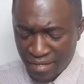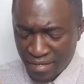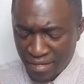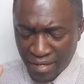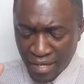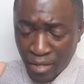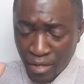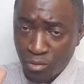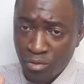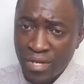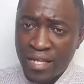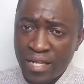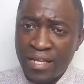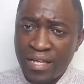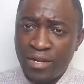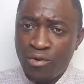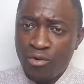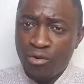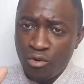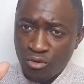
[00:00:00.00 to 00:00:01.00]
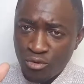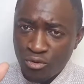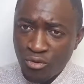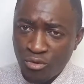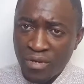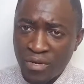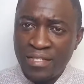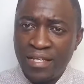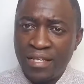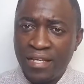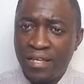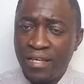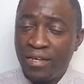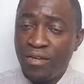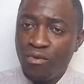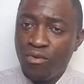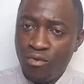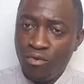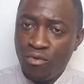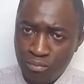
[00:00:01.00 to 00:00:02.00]
Il a donné l'autorité,
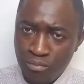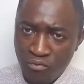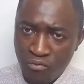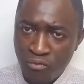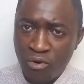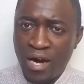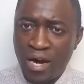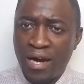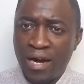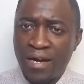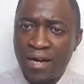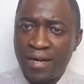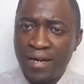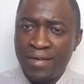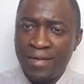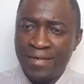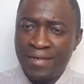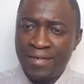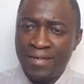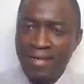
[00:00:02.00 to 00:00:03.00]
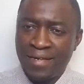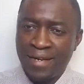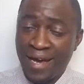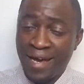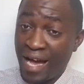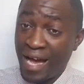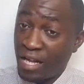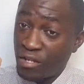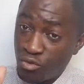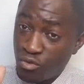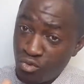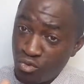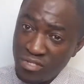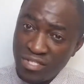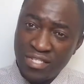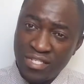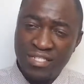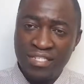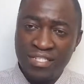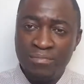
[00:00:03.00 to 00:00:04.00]
le pouvoir à tout
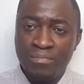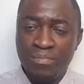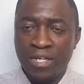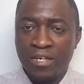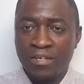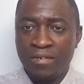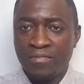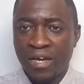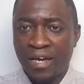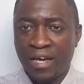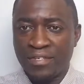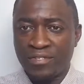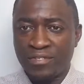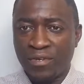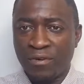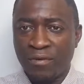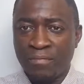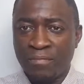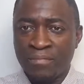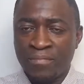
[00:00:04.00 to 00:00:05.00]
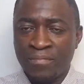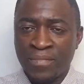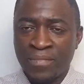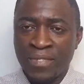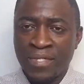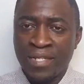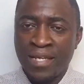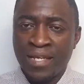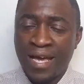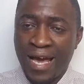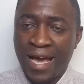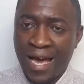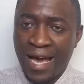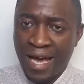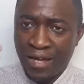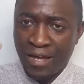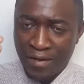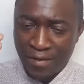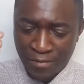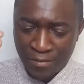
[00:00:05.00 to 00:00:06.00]
disciple, frères et sœurs,
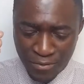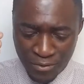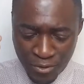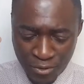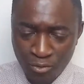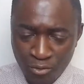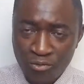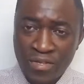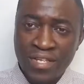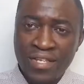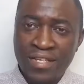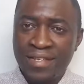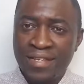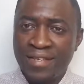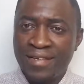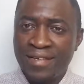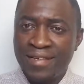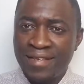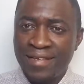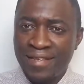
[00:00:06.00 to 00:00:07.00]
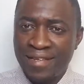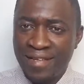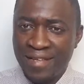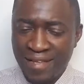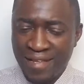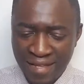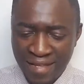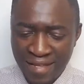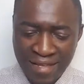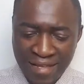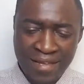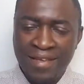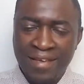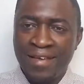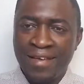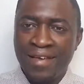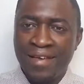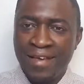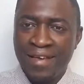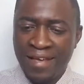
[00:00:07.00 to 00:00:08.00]
à celui qui
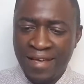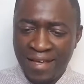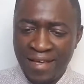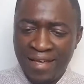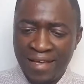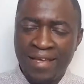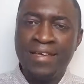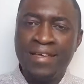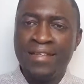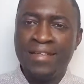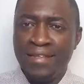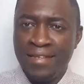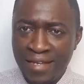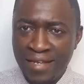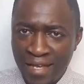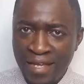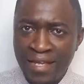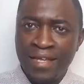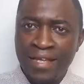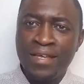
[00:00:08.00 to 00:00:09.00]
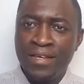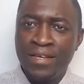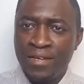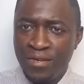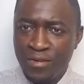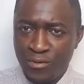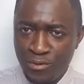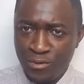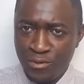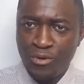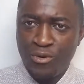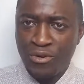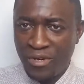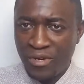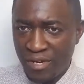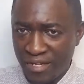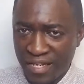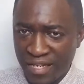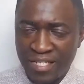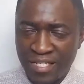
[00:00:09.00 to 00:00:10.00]
est né d'eau
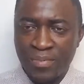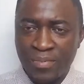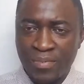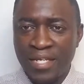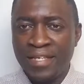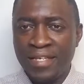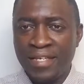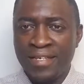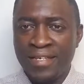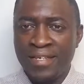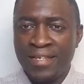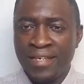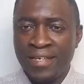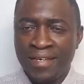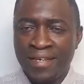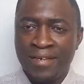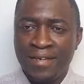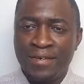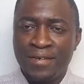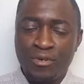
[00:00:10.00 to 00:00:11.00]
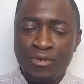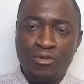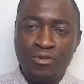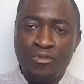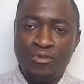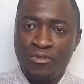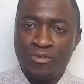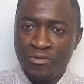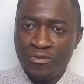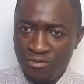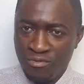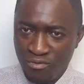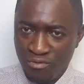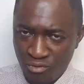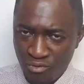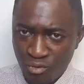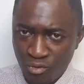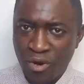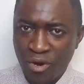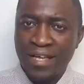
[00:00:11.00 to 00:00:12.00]
et d'esprit. Donc,
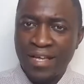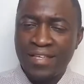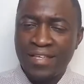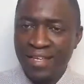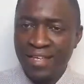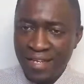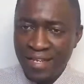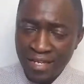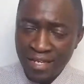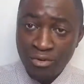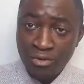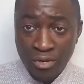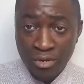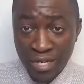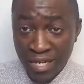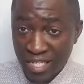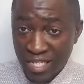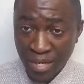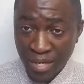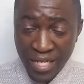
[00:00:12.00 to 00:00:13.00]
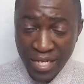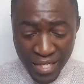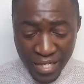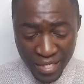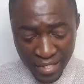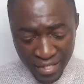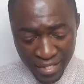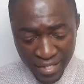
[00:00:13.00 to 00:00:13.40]
toi qui es né de l'Esprit,